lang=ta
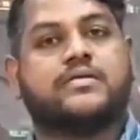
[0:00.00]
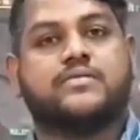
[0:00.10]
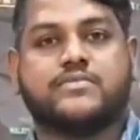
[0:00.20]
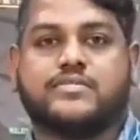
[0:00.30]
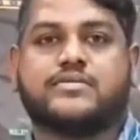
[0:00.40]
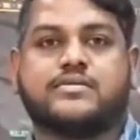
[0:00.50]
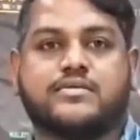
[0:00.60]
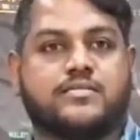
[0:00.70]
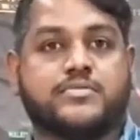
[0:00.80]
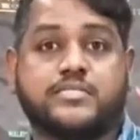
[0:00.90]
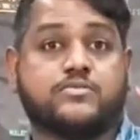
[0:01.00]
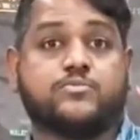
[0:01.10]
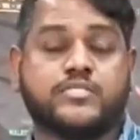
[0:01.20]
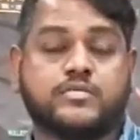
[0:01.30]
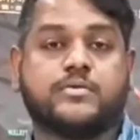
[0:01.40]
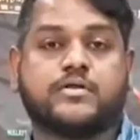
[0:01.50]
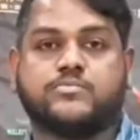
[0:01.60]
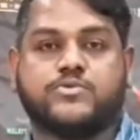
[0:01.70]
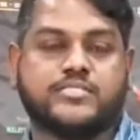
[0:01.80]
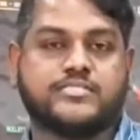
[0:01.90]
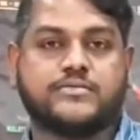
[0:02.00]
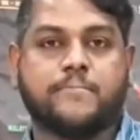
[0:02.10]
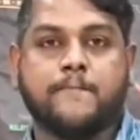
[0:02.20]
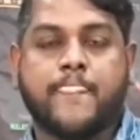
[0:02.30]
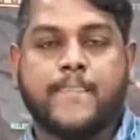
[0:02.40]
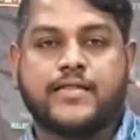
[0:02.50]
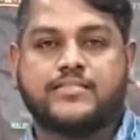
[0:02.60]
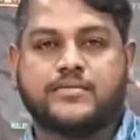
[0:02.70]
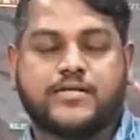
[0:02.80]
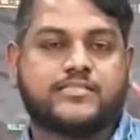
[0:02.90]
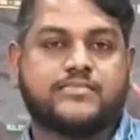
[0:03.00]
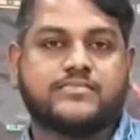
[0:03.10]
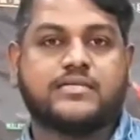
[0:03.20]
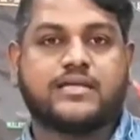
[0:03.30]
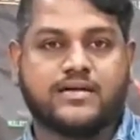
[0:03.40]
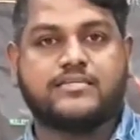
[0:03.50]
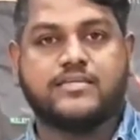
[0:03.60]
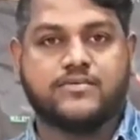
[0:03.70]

பெரிய அளவில் இருக்காது நம்ம ரொம்ப எதிர்பார்க்க முடியாது ஏன்னா இந்த படத்தில் வந்து கதை